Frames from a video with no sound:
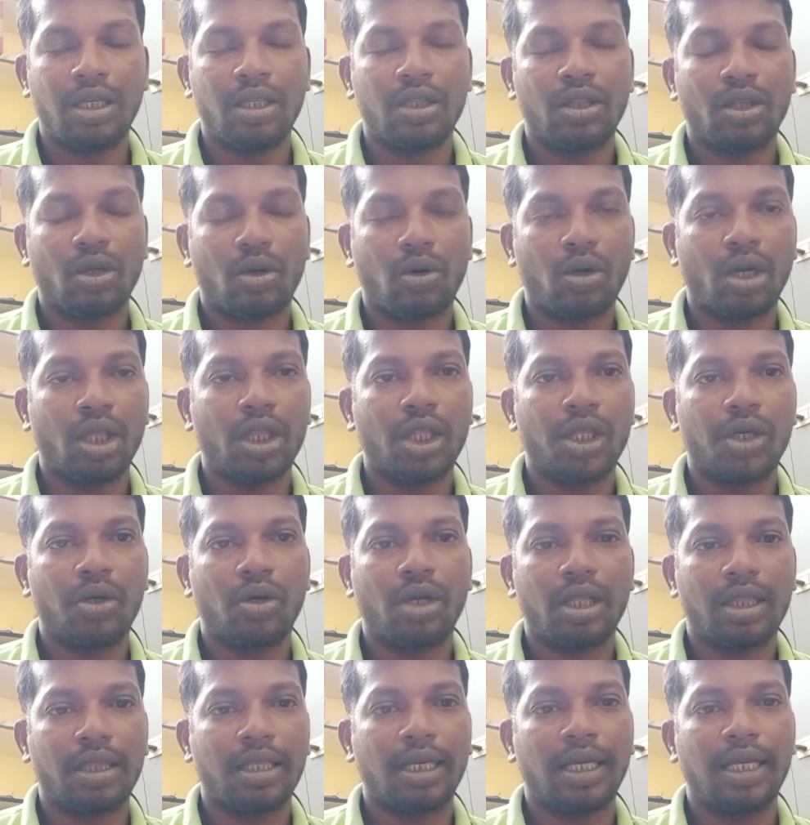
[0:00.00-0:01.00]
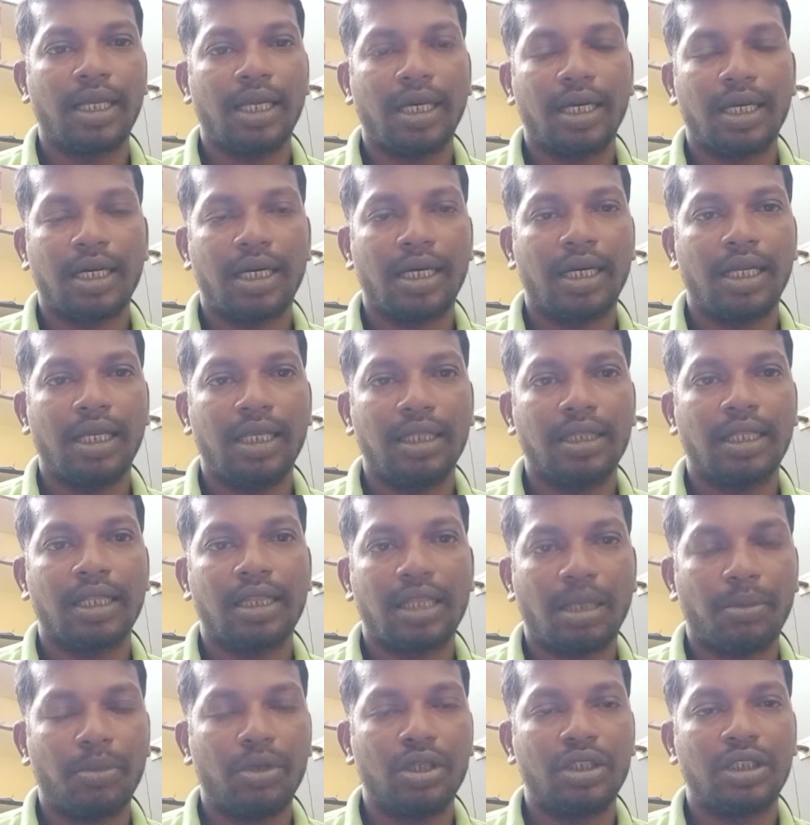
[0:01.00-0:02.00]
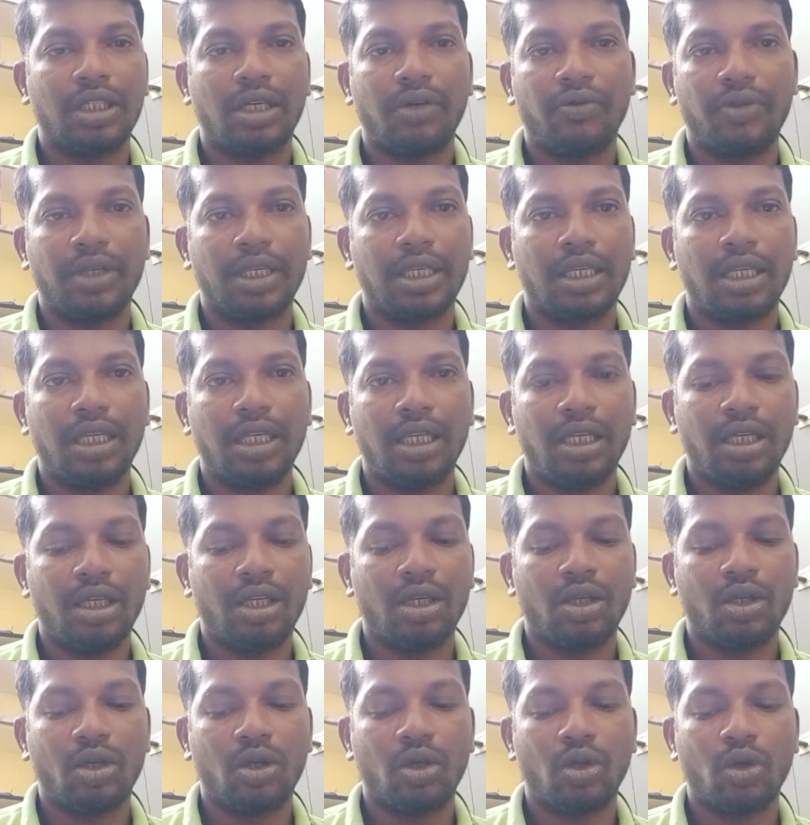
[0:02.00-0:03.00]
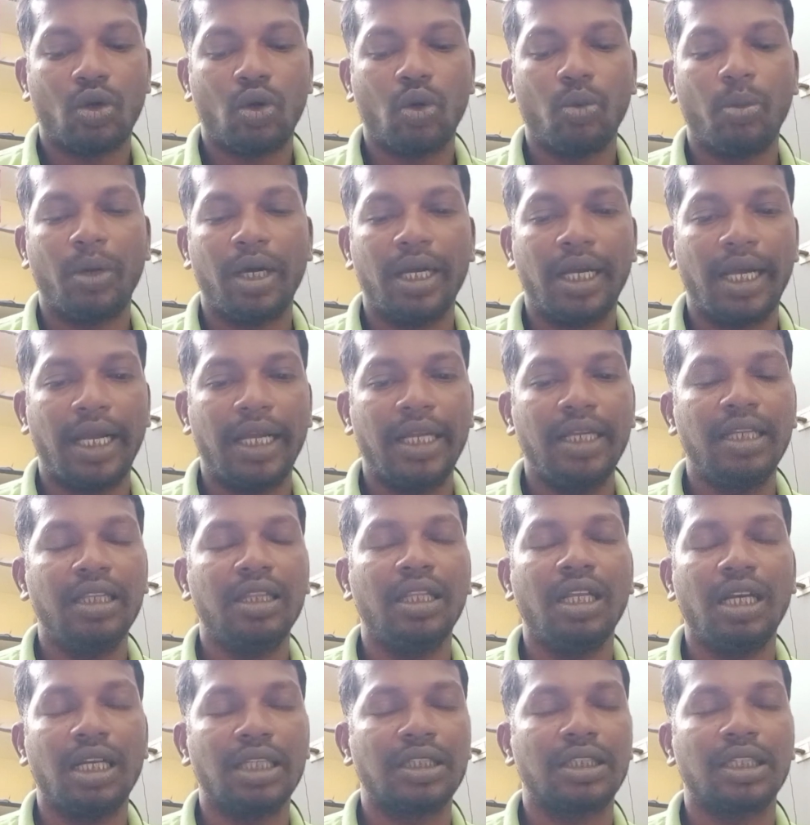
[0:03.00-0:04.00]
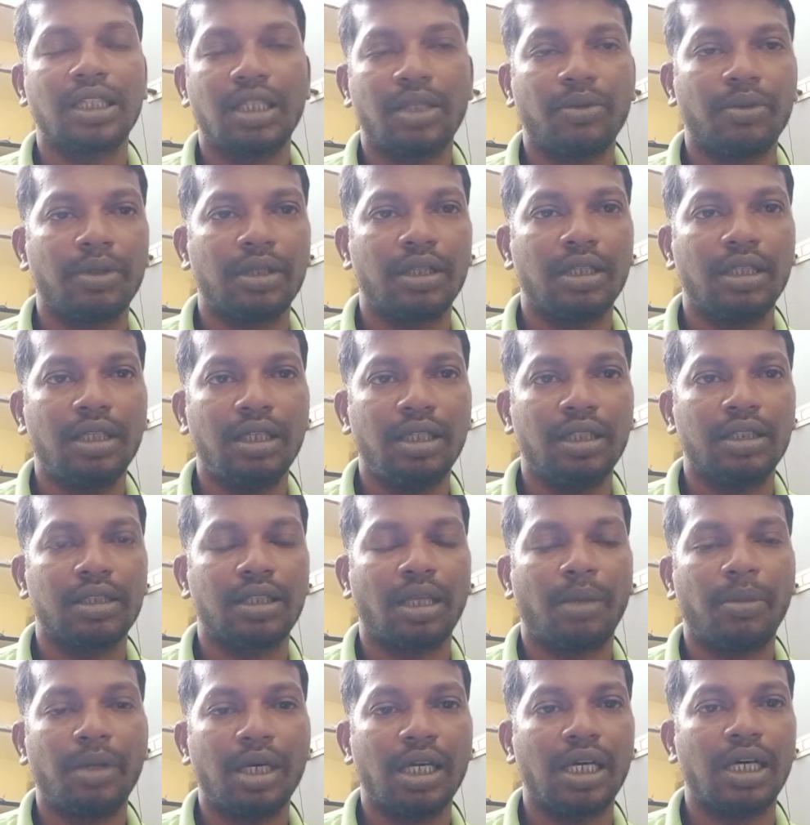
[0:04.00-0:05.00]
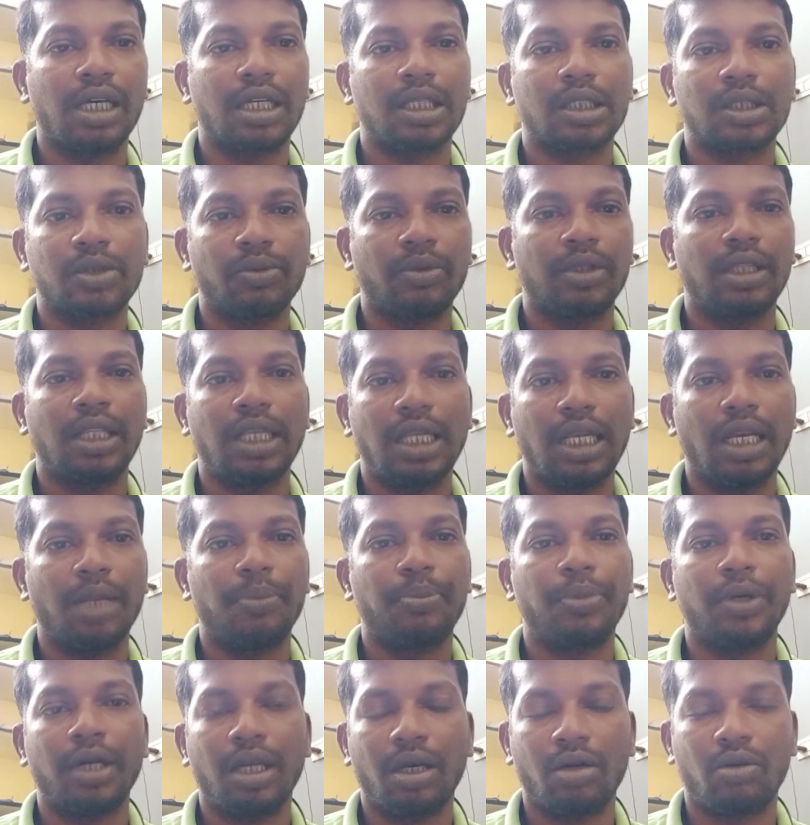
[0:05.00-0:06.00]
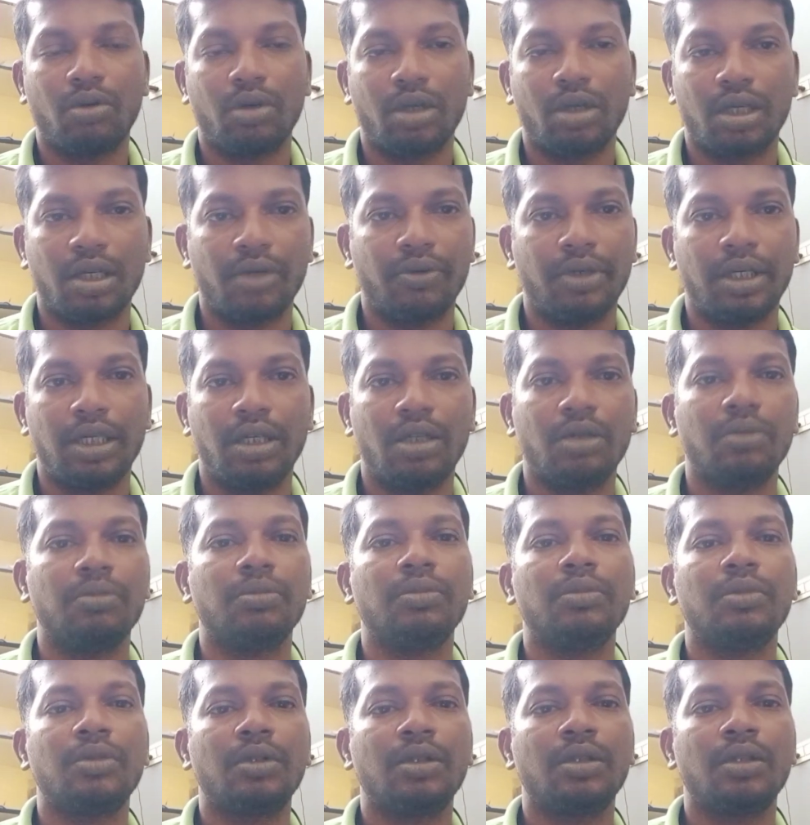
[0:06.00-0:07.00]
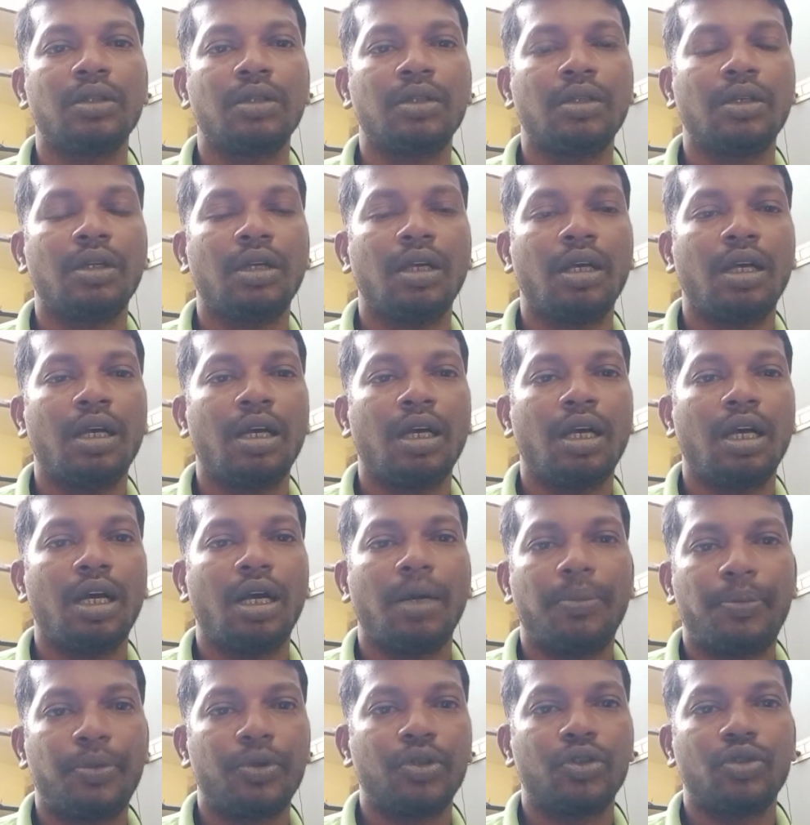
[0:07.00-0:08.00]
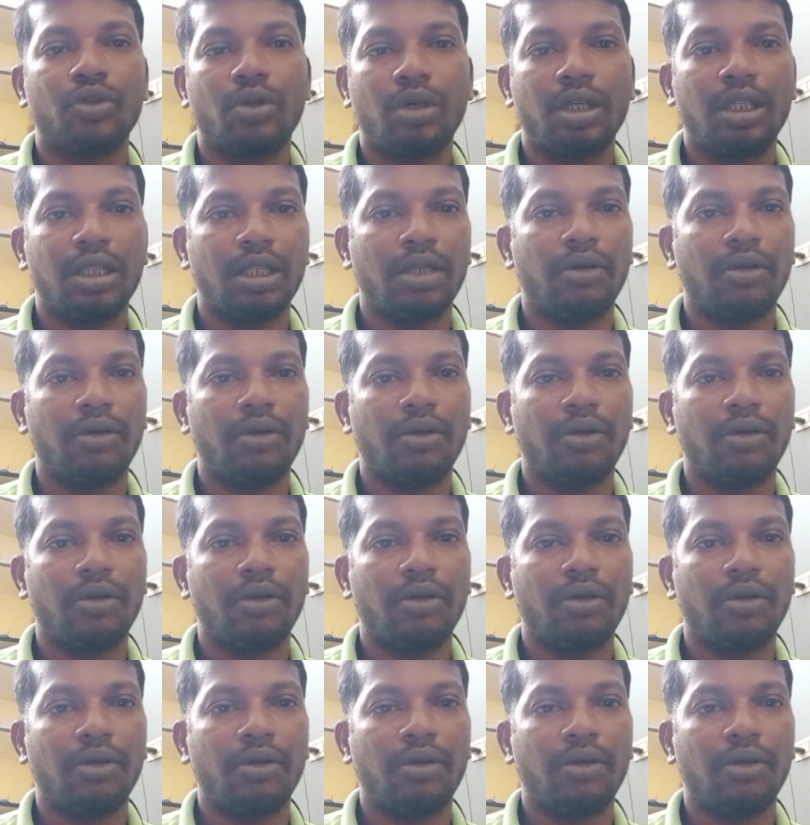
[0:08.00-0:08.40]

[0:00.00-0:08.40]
இந்த குழந்தையினோட தாயாரான இந்த தமிழ்ச்செல்விக்கு ரூபாய் ஐந்து லட்சத்தை வந்து தமிழக அரசு வந்து இழப்பீடாக கொடுக்க வேண்டும் அப்படின்னு சொல்லி இந்த